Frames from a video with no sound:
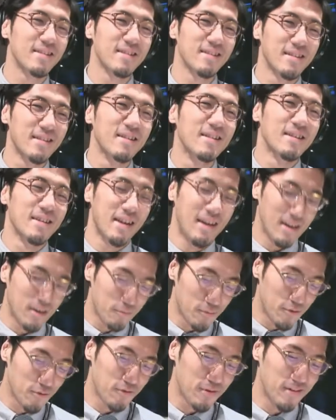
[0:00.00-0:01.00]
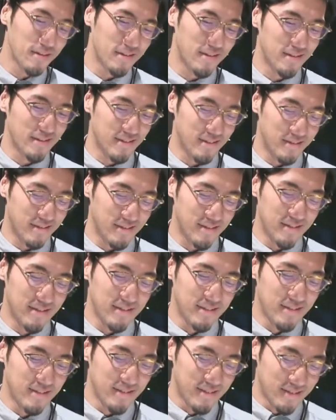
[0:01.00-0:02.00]
んの全部みたいなあれ面白かったなそ
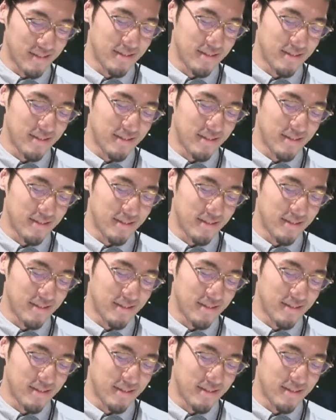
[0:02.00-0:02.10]
う